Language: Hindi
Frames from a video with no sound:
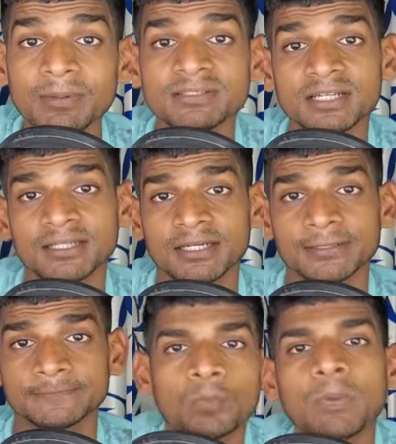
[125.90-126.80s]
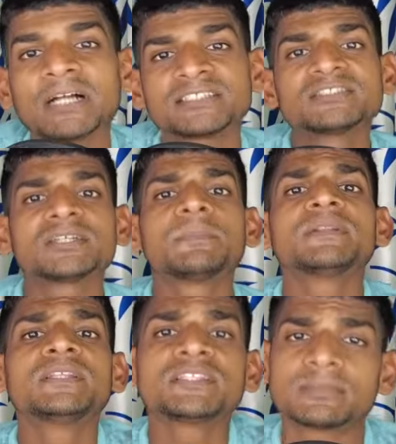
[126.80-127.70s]
बन जाता है पाचन
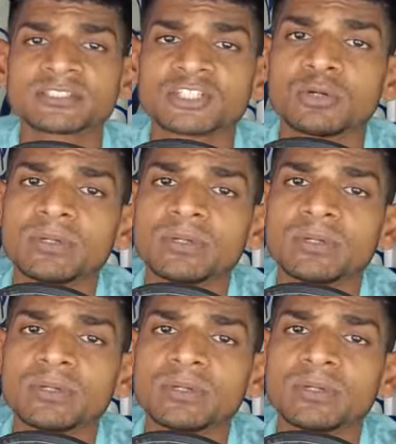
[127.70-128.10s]
संबंधी समस्याओं